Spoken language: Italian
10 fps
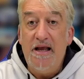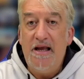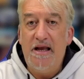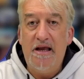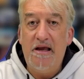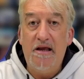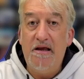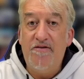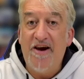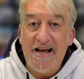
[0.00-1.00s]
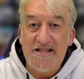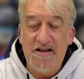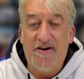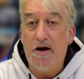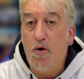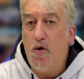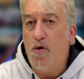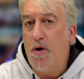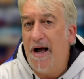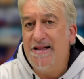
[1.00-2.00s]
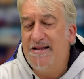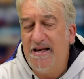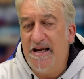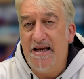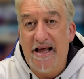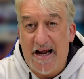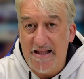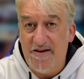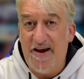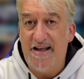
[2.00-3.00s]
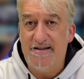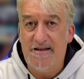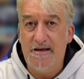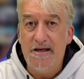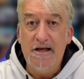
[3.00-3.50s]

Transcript: i festival o altri altri grandi eventi.